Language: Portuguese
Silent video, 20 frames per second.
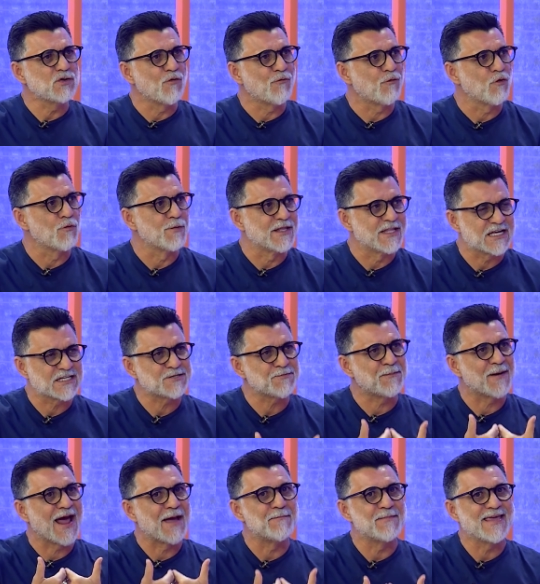no Fluminense,
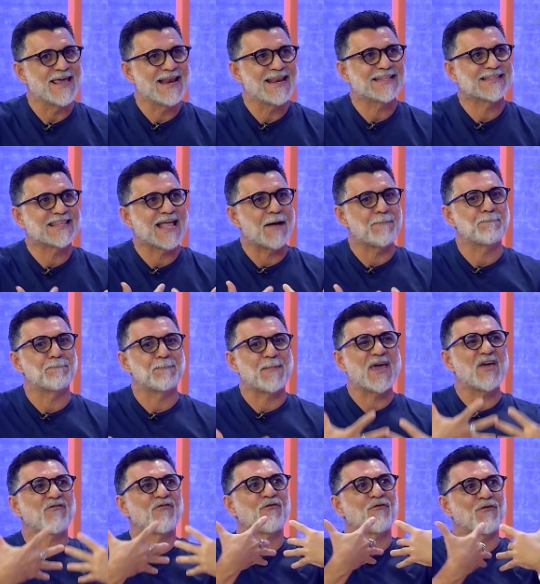para mim, ele está
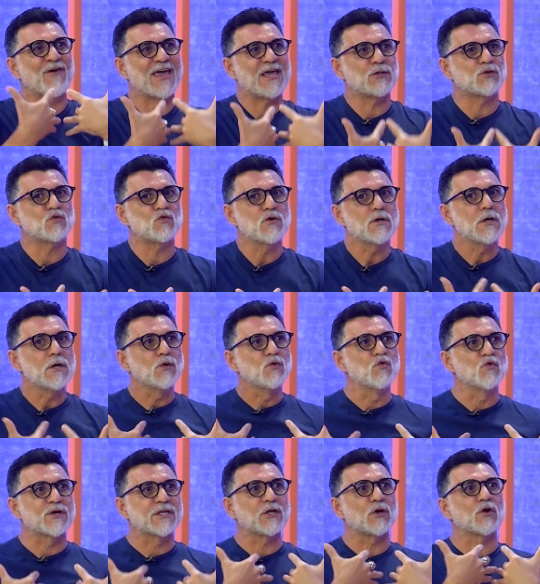perfeito
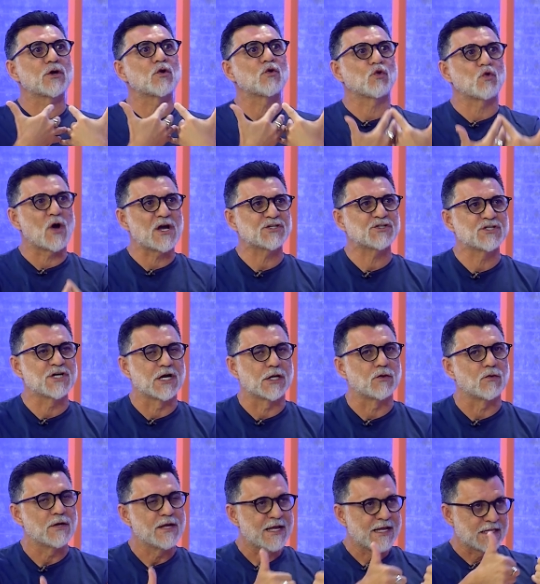no que eu estou
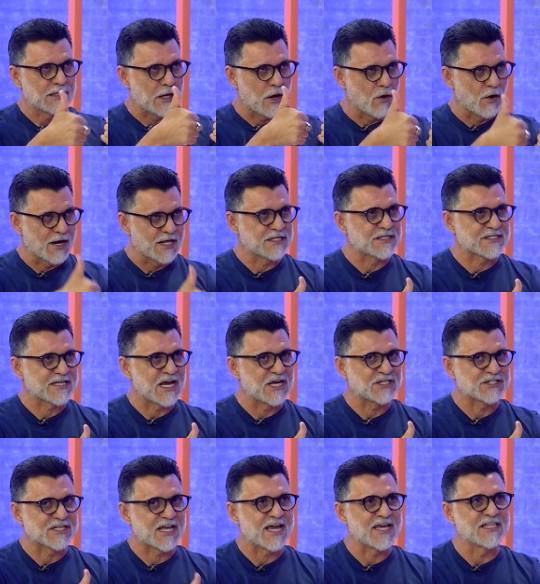achando. Na hora de
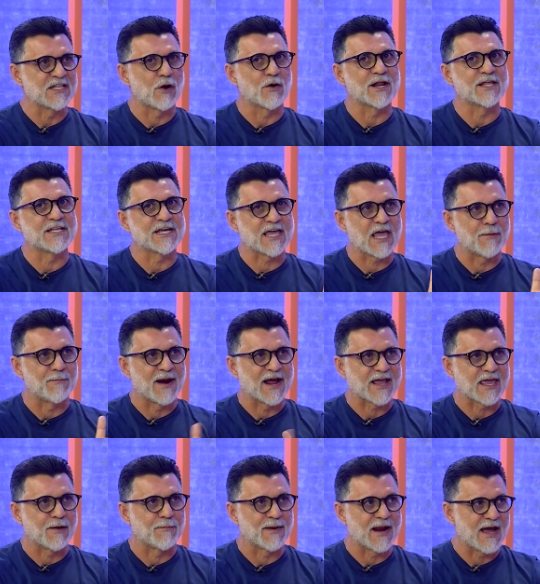sair, sair, na hora de
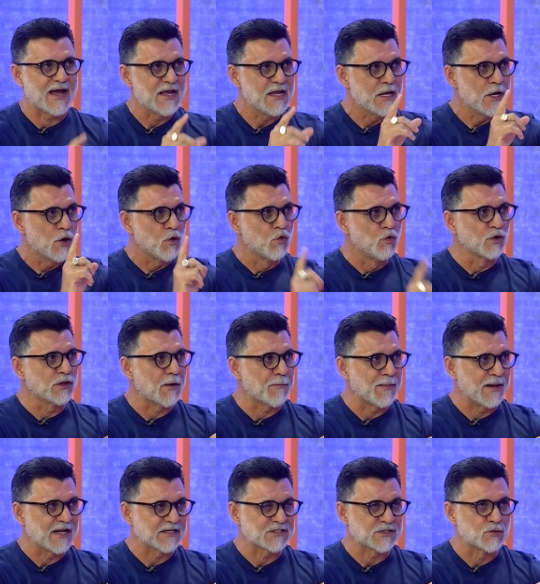quebrar, quebrar, luta
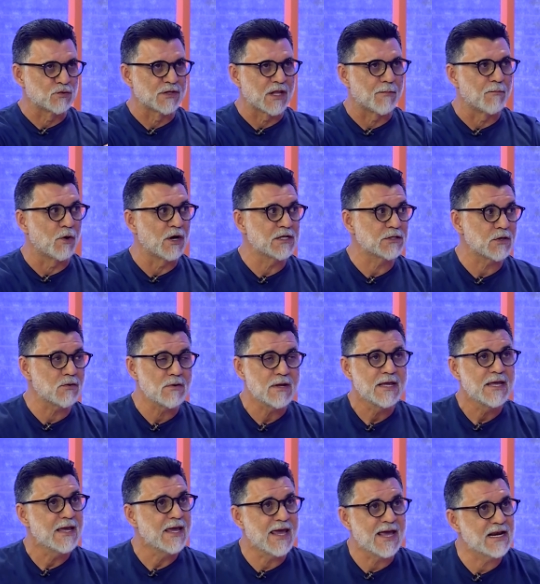pela segunda bola. Então,
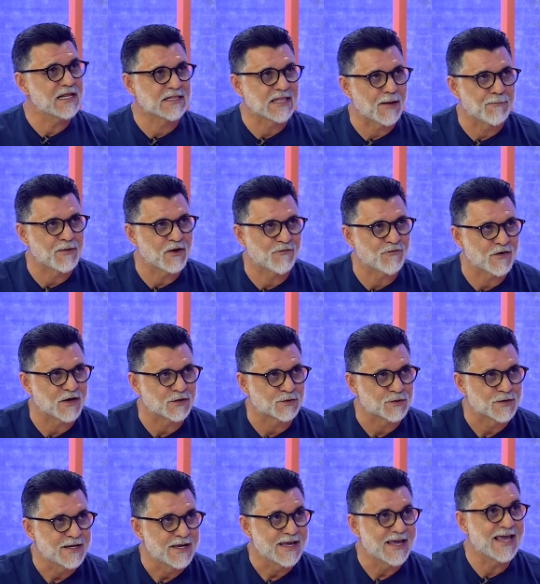ele está
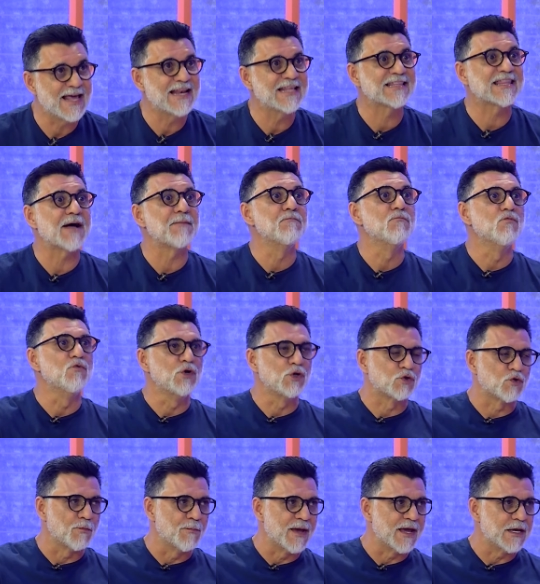perfeito. Ele está
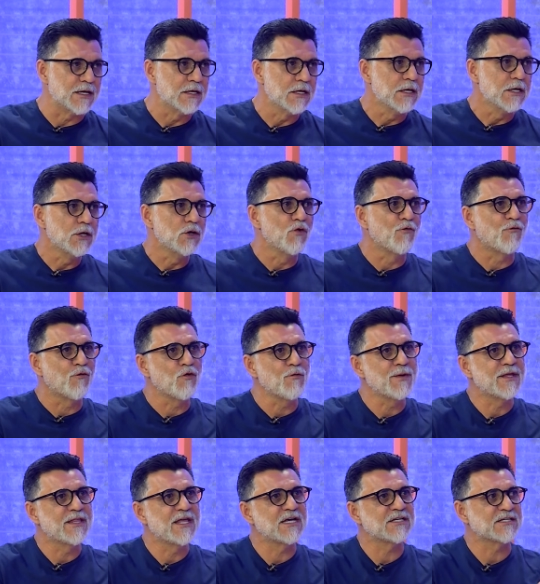muito bem. E o
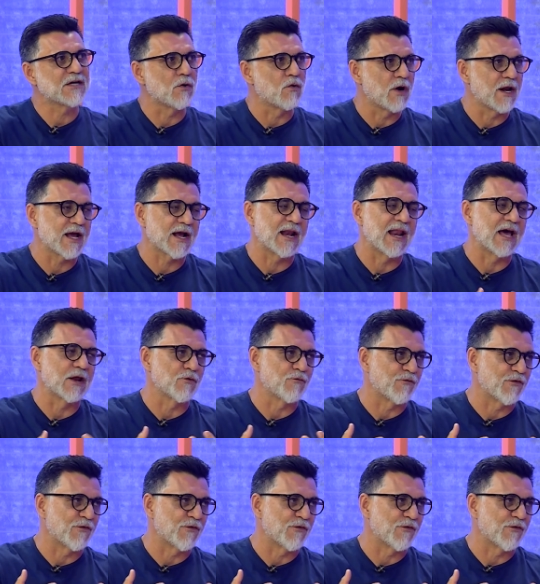Fluminense agora, é claro, o